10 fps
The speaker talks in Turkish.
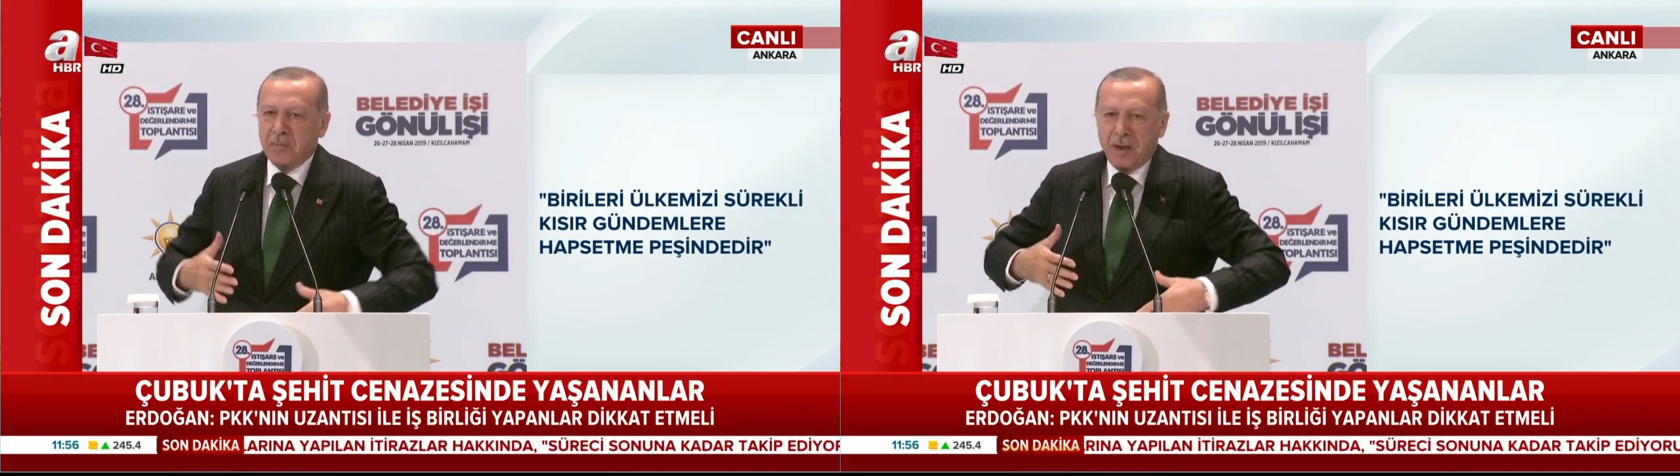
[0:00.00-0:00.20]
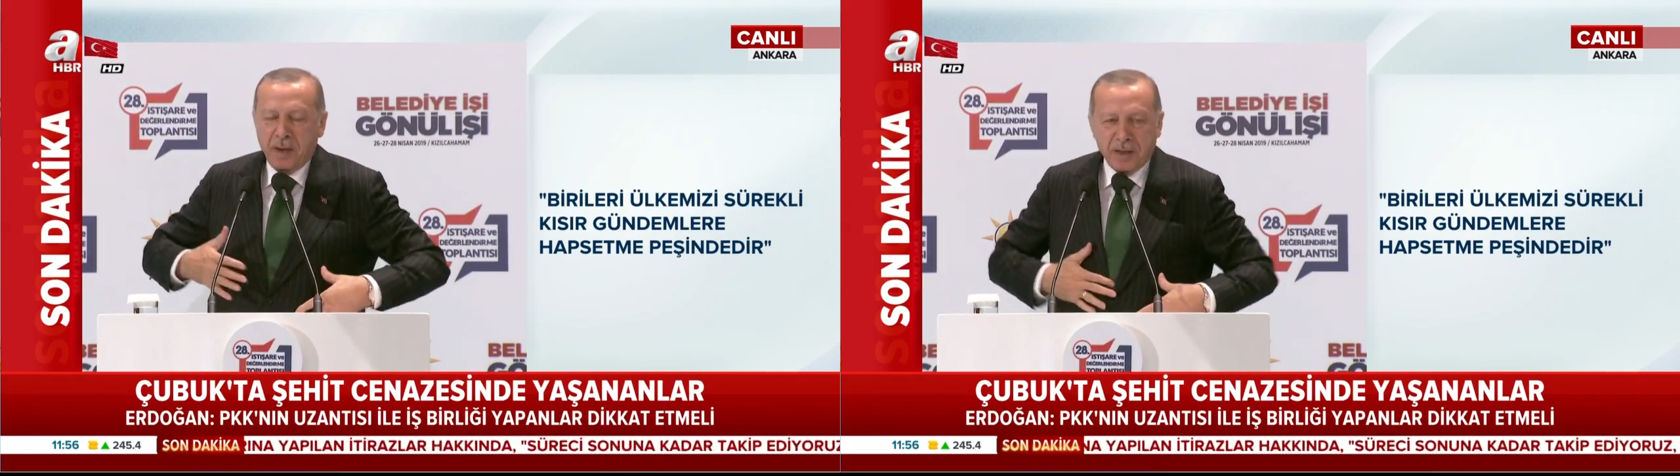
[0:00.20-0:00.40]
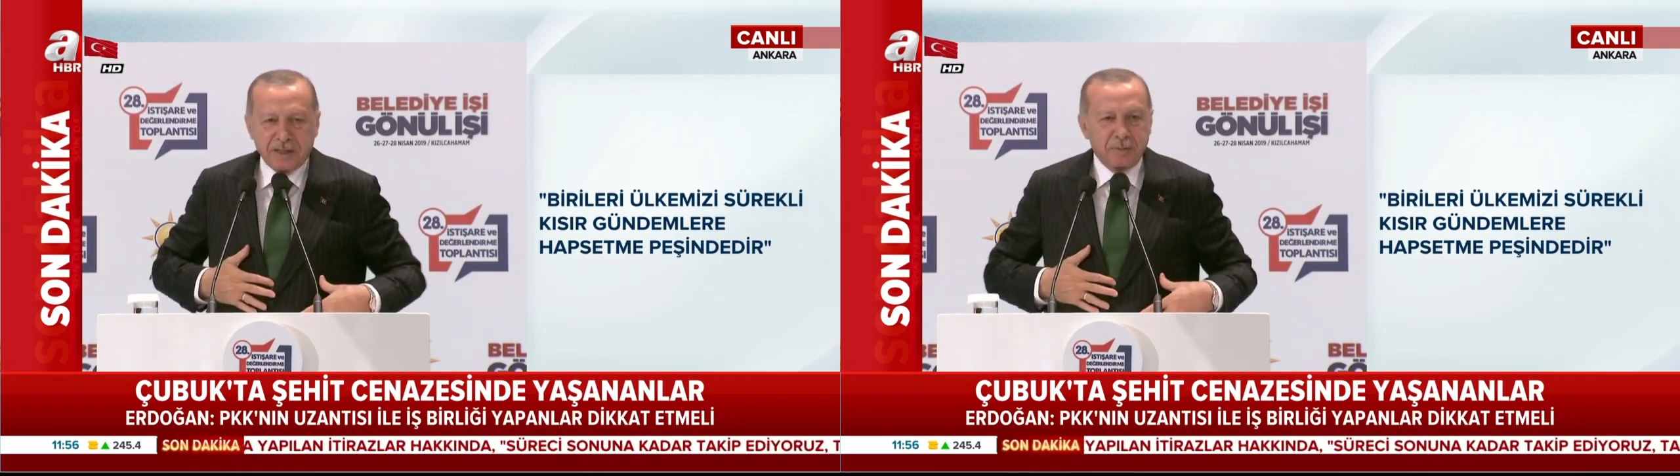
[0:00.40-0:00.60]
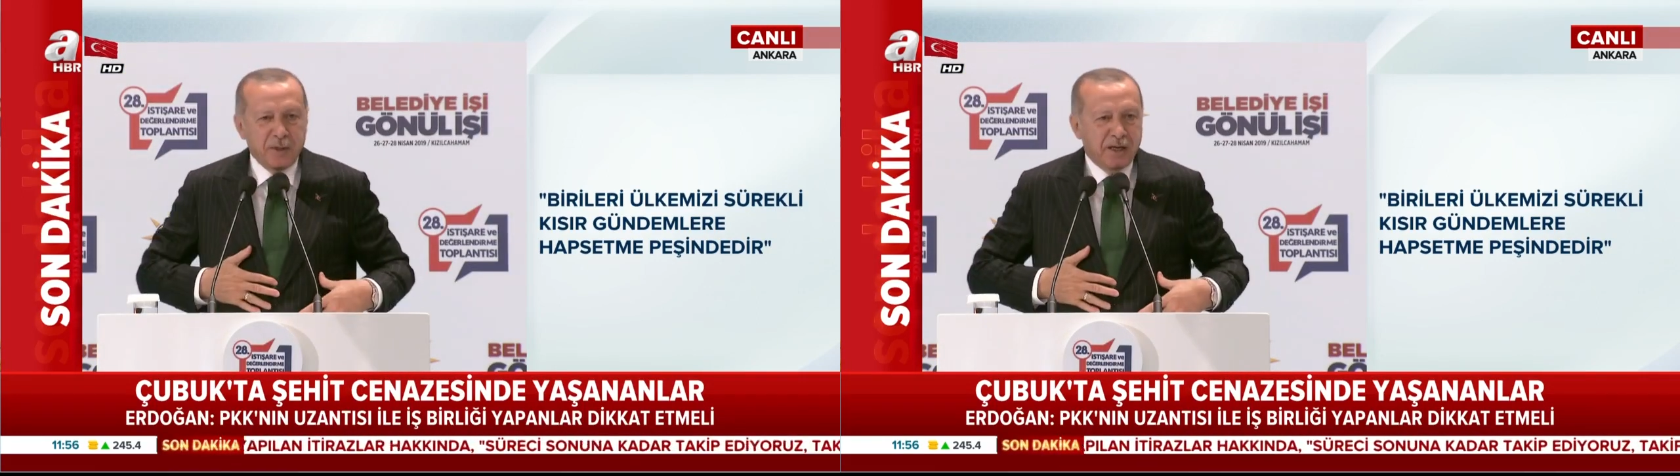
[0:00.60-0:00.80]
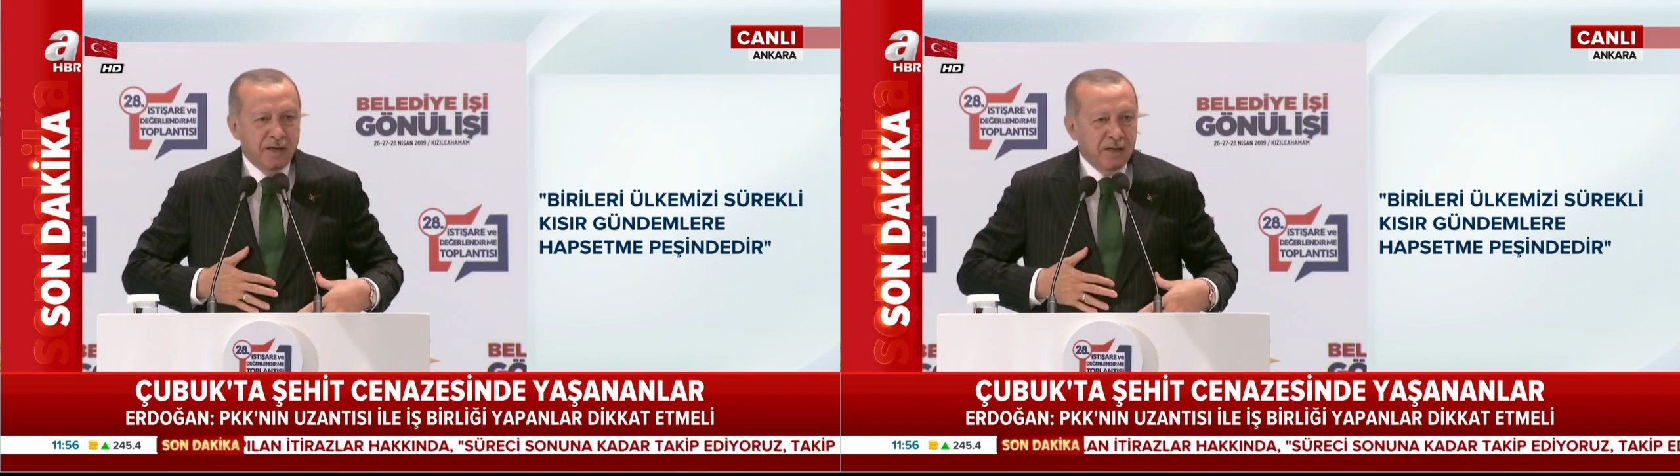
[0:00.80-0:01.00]
Benim
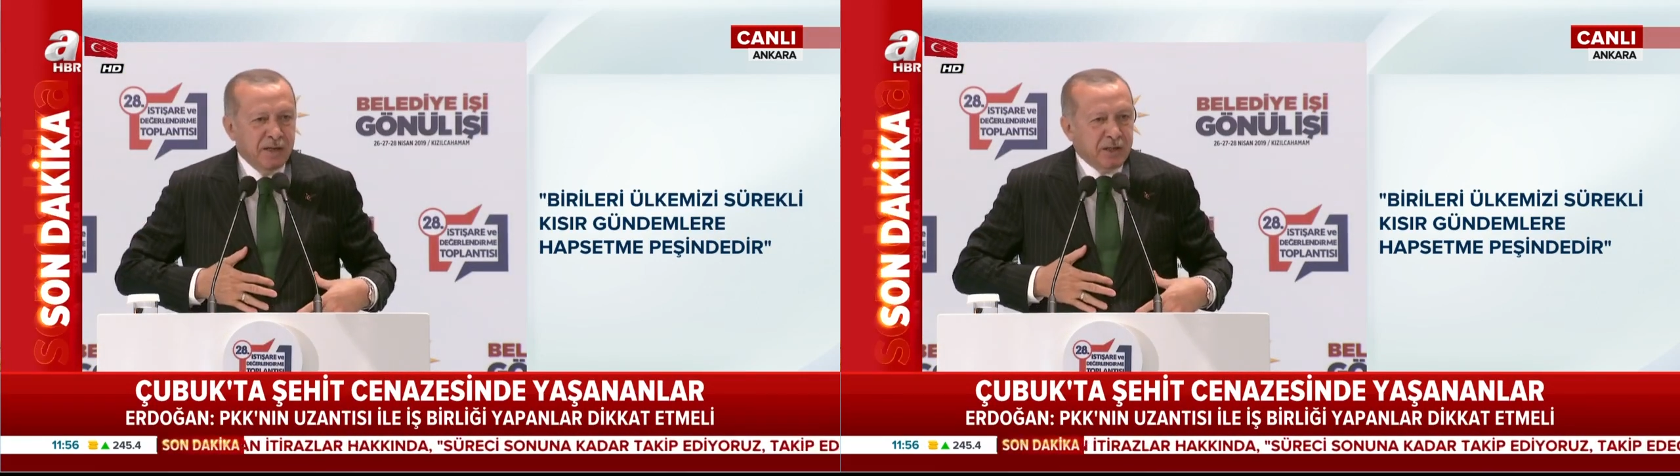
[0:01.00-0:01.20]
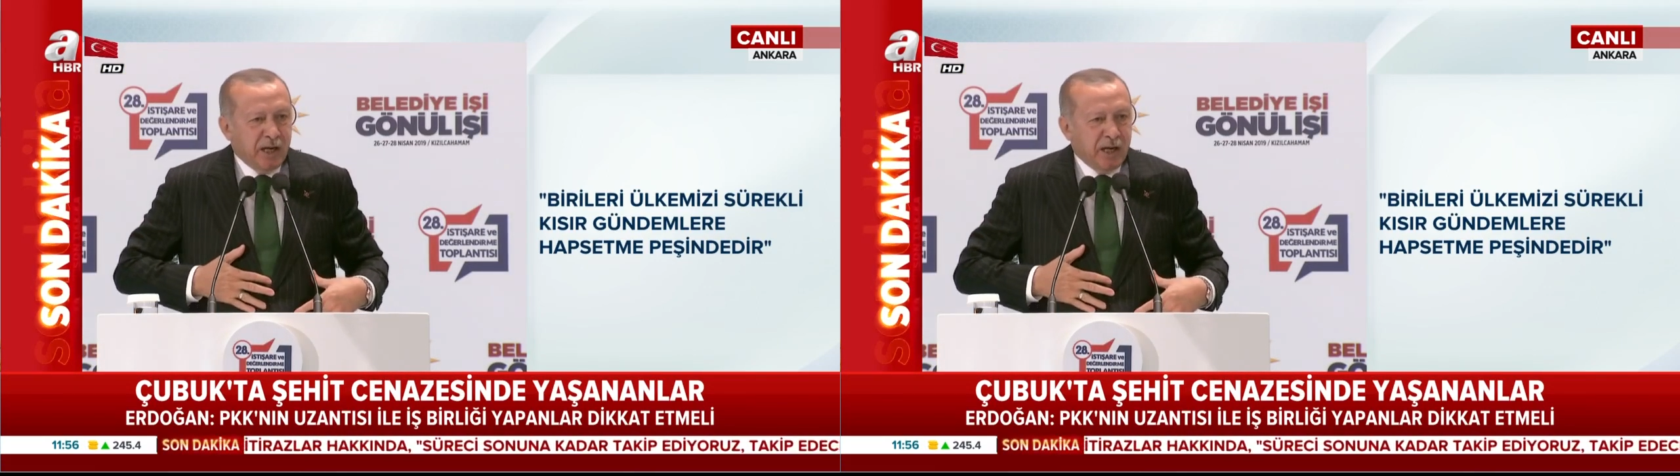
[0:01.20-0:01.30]
Mehmet'imi